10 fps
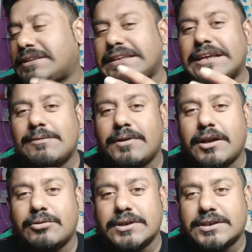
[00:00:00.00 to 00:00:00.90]
দিনের
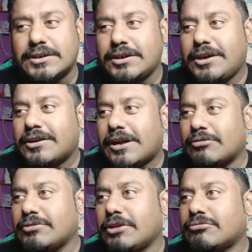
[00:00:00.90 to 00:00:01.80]
বেলা হয়েছে
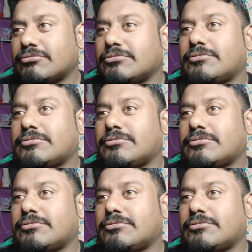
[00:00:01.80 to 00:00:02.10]
কারণ দেখুন